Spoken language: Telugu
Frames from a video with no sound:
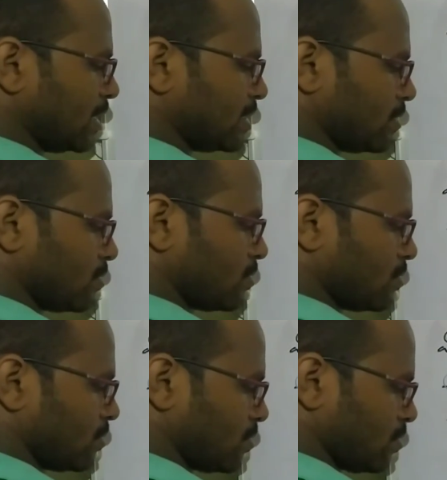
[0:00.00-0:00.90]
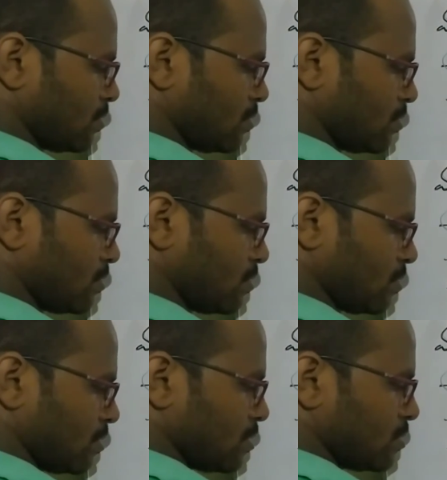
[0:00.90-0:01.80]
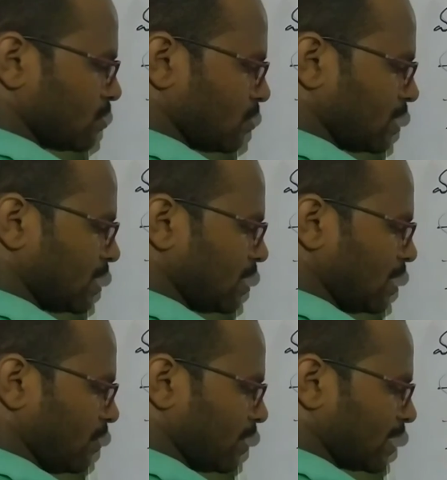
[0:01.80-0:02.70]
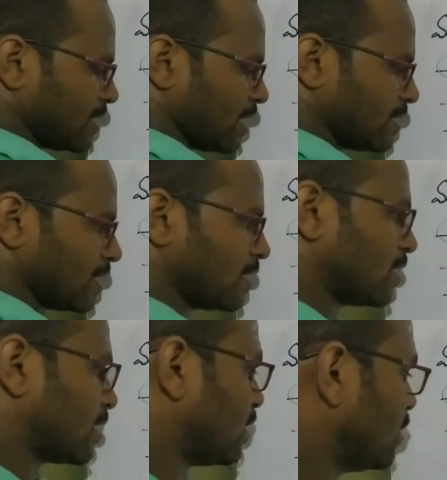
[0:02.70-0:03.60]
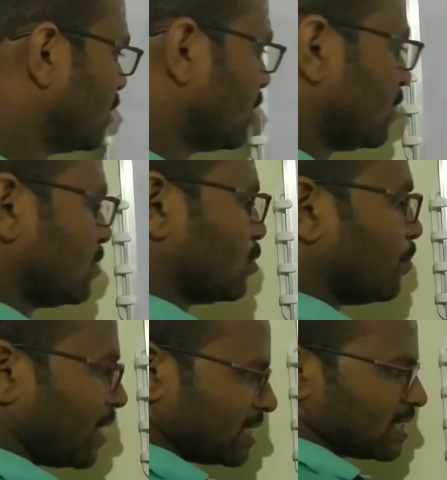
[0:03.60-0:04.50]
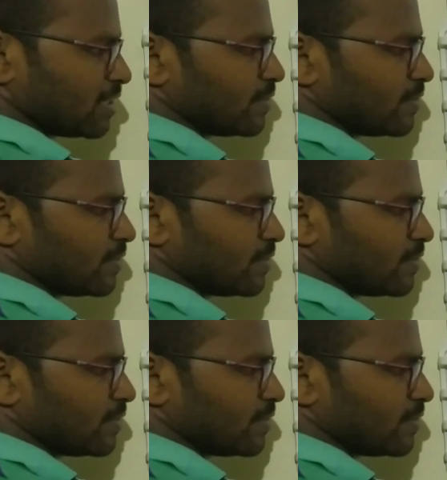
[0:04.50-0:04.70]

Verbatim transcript: గెలిచాడు సో ఇది ఎవరికి సాధ్యం కాని రికార్డ్ సో మేజర్